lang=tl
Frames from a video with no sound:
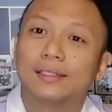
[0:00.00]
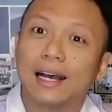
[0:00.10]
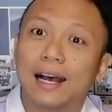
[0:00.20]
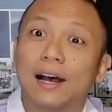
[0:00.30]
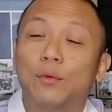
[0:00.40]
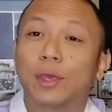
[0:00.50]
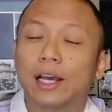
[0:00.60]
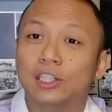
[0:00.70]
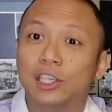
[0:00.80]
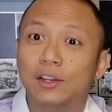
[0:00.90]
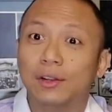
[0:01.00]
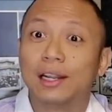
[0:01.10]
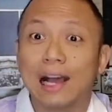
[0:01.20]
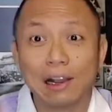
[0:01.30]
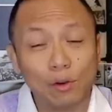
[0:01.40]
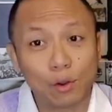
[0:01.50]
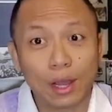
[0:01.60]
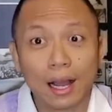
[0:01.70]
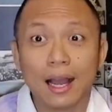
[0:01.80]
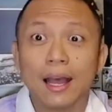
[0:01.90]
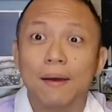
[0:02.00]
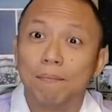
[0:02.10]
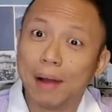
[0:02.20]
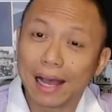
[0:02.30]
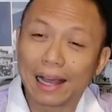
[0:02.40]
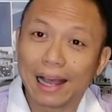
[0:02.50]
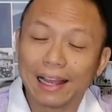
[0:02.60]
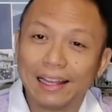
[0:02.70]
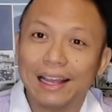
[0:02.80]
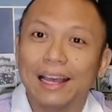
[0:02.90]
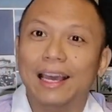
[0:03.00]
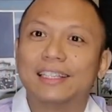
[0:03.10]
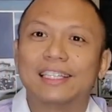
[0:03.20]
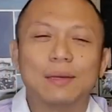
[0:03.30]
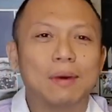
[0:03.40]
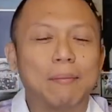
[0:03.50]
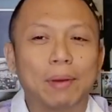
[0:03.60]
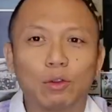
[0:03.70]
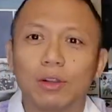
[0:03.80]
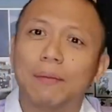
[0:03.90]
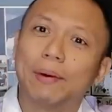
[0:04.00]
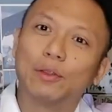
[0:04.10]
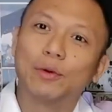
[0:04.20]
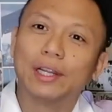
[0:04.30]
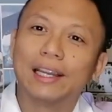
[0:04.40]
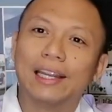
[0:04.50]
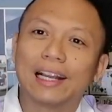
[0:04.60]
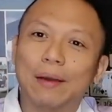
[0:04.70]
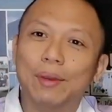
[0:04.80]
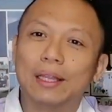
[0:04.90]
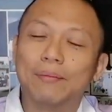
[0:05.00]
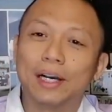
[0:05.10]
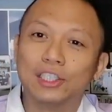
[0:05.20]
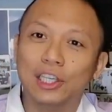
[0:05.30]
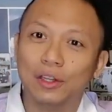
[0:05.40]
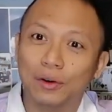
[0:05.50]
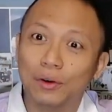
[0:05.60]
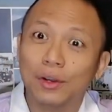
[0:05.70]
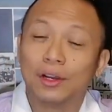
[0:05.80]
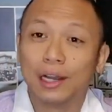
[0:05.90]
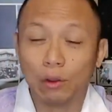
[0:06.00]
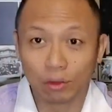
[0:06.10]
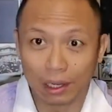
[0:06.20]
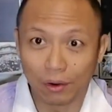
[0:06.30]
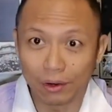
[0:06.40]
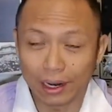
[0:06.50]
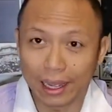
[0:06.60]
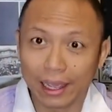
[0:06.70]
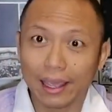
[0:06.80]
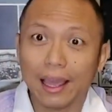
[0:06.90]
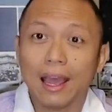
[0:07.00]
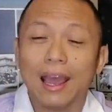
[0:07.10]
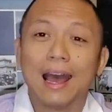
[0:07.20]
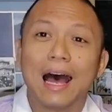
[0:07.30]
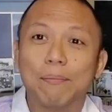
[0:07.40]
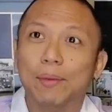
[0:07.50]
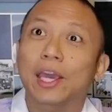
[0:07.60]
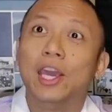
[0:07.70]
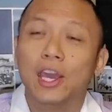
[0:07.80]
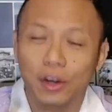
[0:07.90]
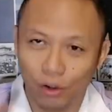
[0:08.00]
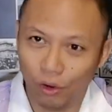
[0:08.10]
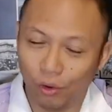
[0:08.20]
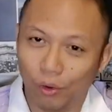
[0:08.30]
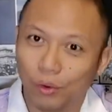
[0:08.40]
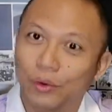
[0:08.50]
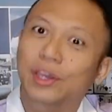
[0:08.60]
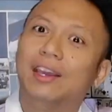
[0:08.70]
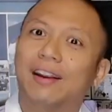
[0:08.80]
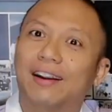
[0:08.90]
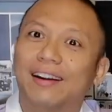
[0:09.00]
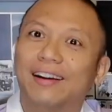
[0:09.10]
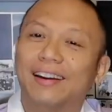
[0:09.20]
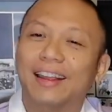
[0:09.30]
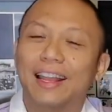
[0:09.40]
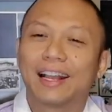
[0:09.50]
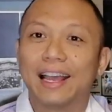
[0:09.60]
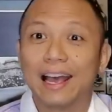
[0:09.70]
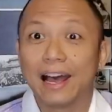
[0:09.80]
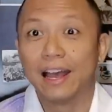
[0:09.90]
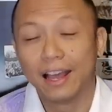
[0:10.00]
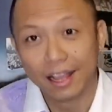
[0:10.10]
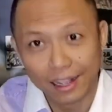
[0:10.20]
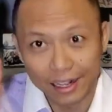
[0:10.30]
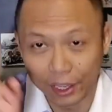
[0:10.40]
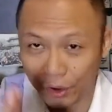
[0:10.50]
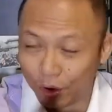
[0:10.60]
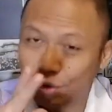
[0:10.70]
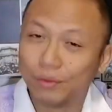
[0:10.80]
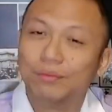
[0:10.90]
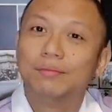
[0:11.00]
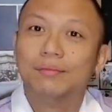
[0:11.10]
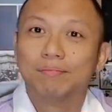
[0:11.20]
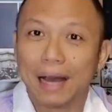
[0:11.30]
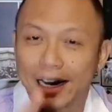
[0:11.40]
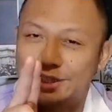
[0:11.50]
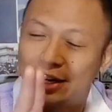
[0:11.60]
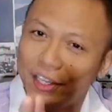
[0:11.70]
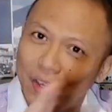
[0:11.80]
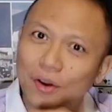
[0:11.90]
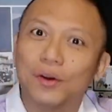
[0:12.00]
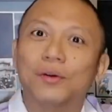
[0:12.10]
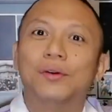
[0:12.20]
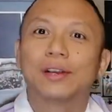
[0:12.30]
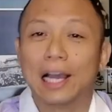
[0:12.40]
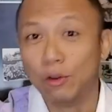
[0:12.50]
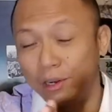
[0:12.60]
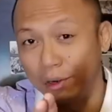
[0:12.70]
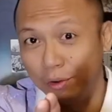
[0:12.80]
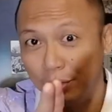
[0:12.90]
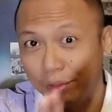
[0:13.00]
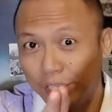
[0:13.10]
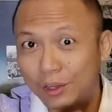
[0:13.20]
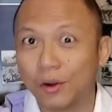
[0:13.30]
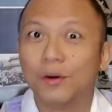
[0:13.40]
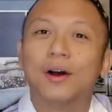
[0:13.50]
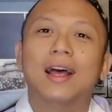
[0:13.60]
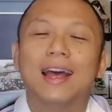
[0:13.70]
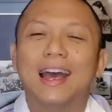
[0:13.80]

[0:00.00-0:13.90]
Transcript: sa wikang Chino na nangangahulugang baka, isa sa mga patok na patok na ginagamit ng mga Chino ngayong taon ay Happy New Year. Kaya kayo, para sa inyo, kayong nanonood nito,